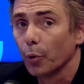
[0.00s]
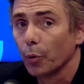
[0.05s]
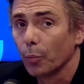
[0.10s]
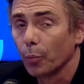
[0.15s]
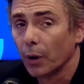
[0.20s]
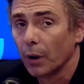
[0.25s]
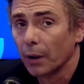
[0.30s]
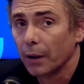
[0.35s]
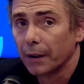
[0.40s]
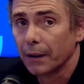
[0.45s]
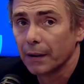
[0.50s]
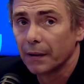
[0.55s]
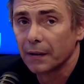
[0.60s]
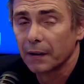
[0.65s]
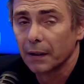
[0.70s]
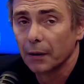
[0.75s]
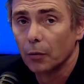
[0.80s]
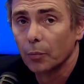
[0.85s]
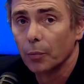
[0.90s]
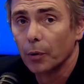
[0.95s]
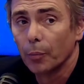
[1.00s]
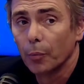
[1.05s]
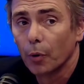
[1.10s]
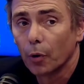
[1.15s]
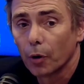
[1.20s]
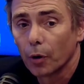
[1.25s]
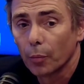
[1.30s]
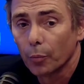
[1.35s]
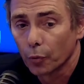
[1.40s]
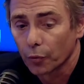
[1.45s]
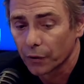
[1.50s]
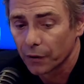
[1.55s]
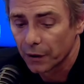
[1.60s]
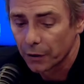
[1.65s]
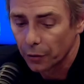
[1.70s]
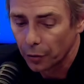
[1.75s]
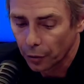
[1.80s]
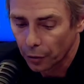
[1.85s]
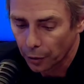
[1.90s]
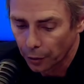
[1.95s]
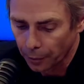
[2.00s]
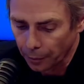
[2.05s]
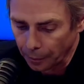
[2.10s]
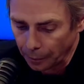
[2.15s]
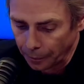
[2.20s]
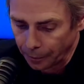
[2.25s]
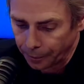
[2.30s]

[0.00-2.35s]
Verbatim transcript: pour moi, c'est le moment, comme on dit, de,